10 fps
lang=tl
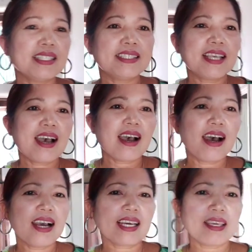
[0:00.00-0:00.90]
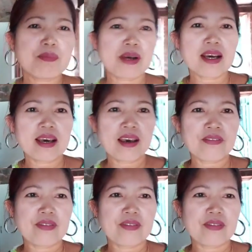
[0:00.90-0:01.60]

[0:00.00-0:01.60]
sa aking mga